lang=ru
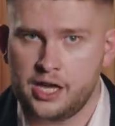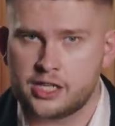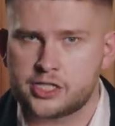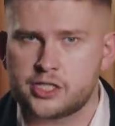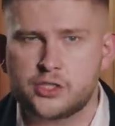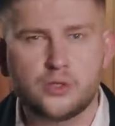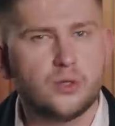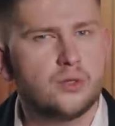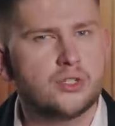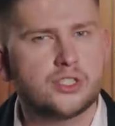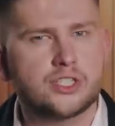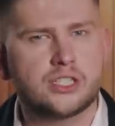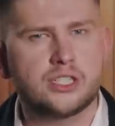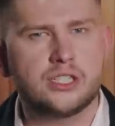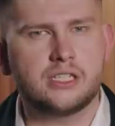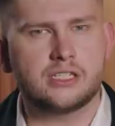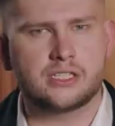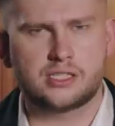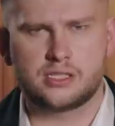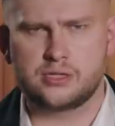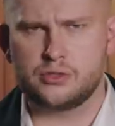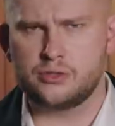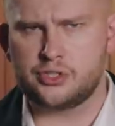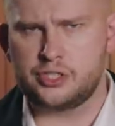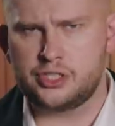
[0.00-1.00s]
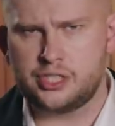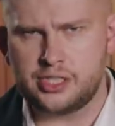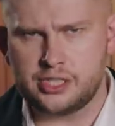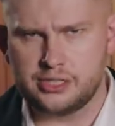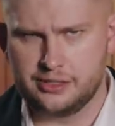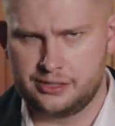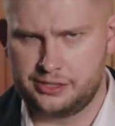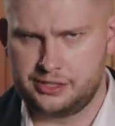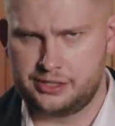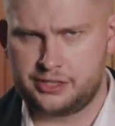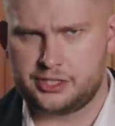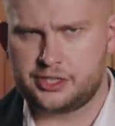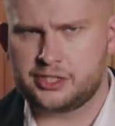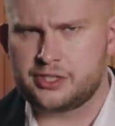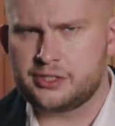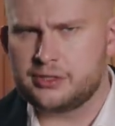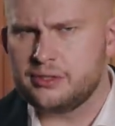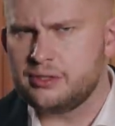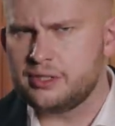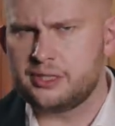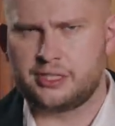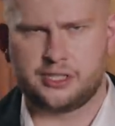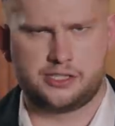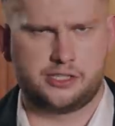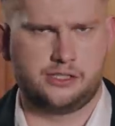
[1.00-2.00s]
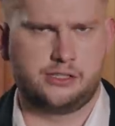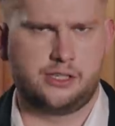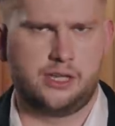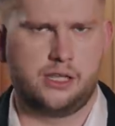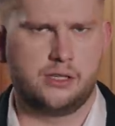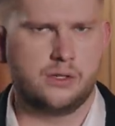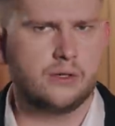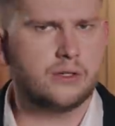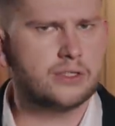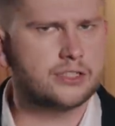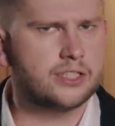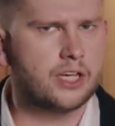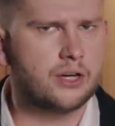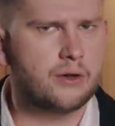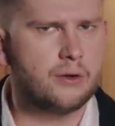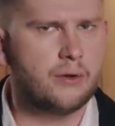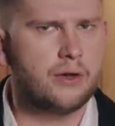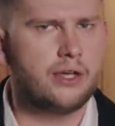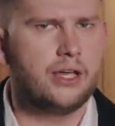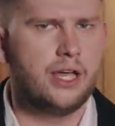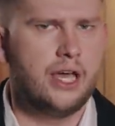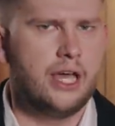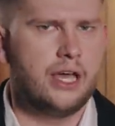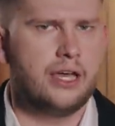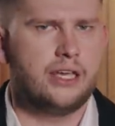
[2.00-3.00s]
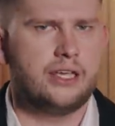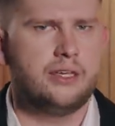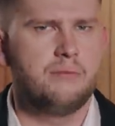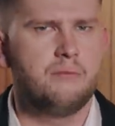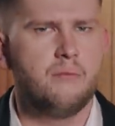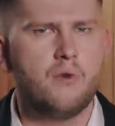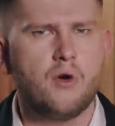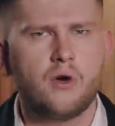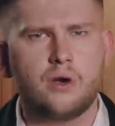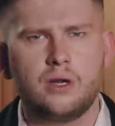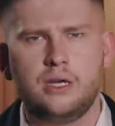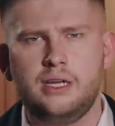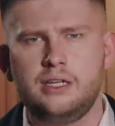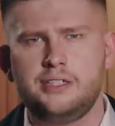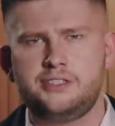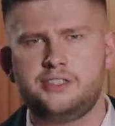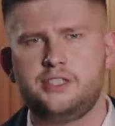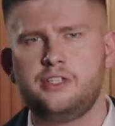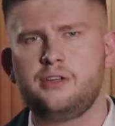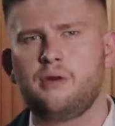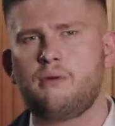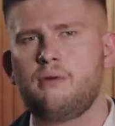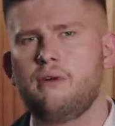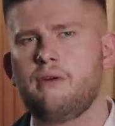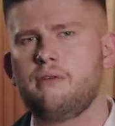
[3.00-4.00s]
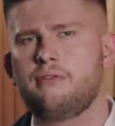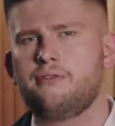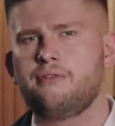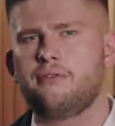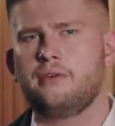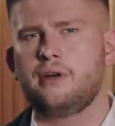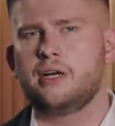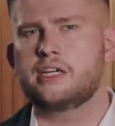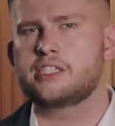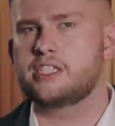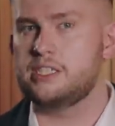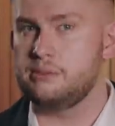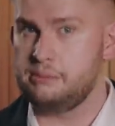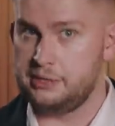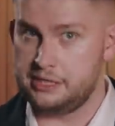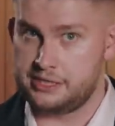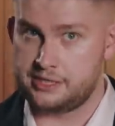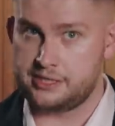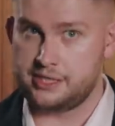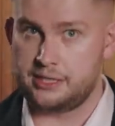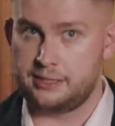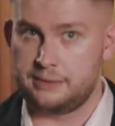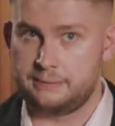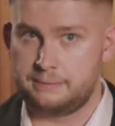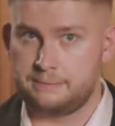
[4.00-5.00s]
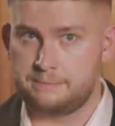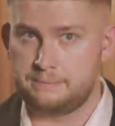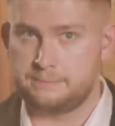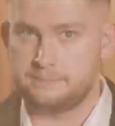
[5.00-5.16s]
Что же случилось? Что это за налог такой? И мог ли Тиньков ошибиться?